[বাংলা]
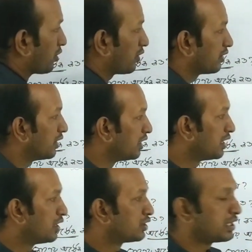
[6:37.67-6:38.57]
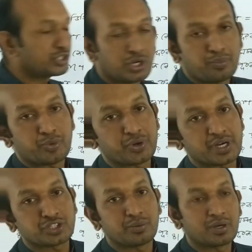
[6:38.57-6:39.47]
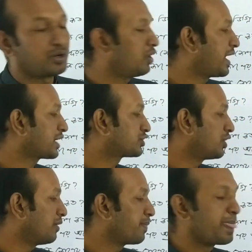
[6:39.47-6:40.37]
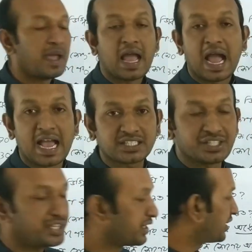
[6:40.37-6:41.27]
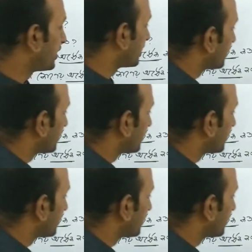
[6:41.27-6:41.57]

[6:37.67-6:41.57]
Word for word: কোণ তাহলে সম্পূর্ণটা সমান হলো একশো আশি ডিগ্রি